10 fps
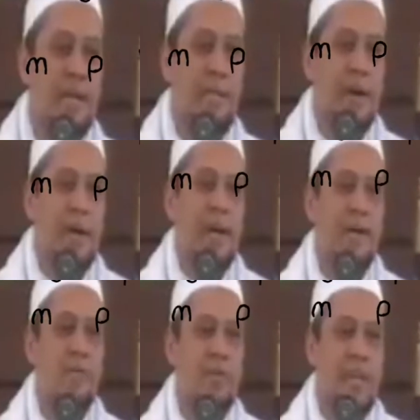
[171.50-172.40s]
maka
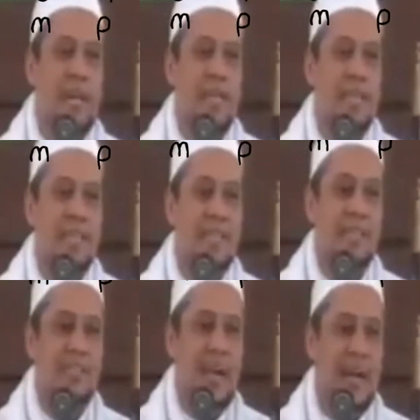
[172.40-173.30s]
kemudian
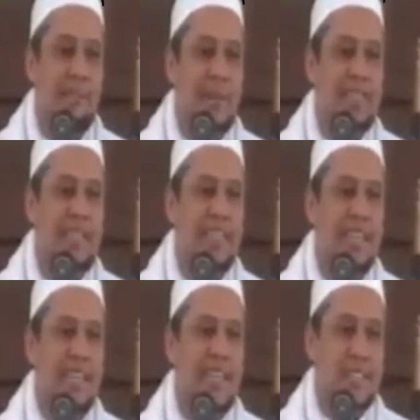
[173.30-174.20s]
sahabat
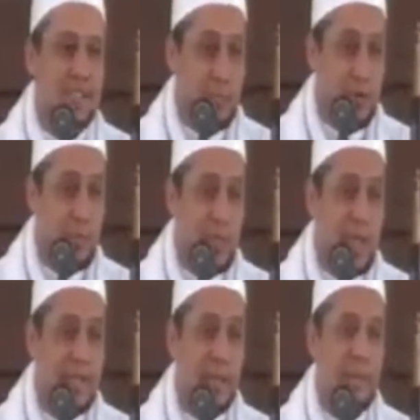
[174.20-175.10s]
tadi ini yang
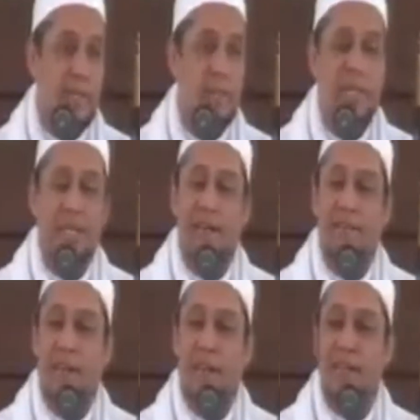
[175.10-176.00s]
sebelumnya dia bisa menjadi
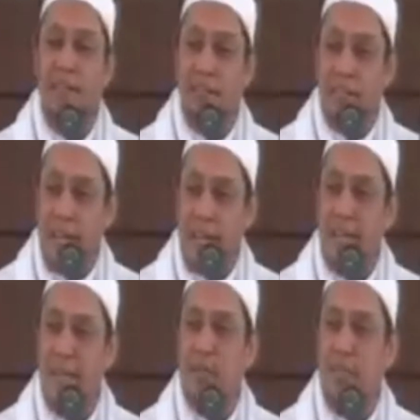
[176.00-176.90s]
kafir, setelah
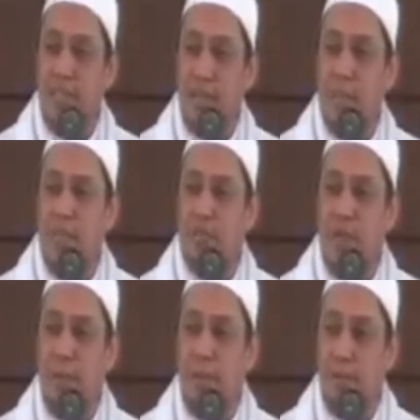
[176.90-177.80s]
dia masuk Islam menjadi
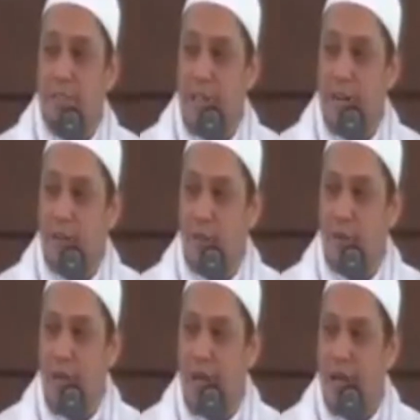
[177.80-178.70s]
sahabat besar
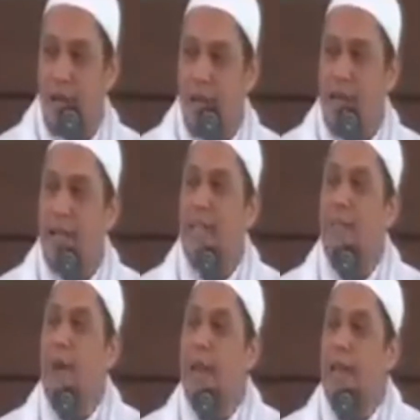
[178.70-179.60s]
Rasulullah, dia
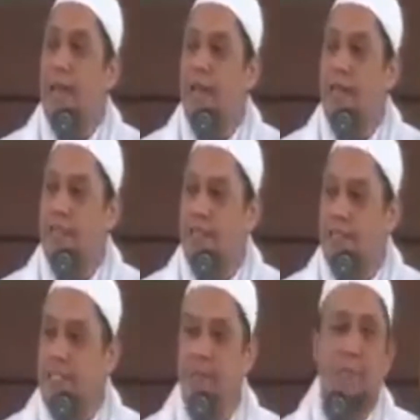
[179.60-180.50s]
terbaring di
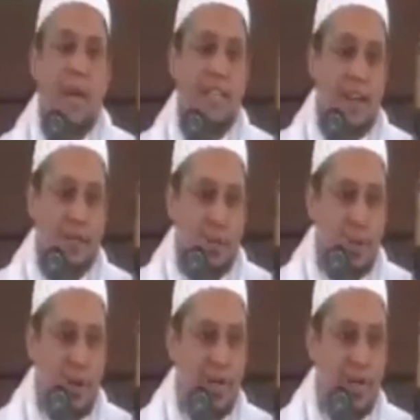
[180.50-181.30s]
sisi sebelahnya Rasulullah